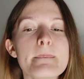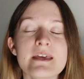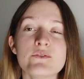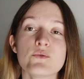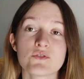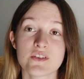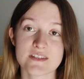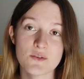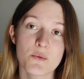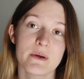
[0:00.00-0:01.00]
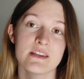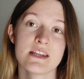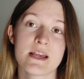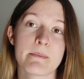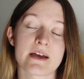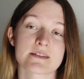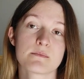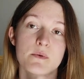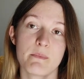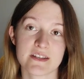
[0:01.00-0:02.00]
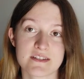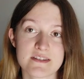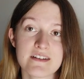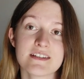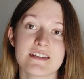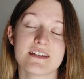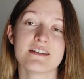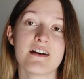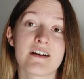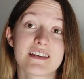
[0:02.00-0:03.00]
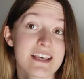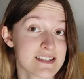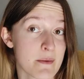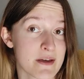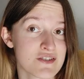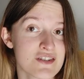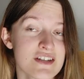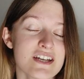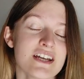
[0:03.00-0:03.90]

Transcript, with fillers: Et donc dans cette compagnie, il y a par exemple Bastien, qui est un casamage,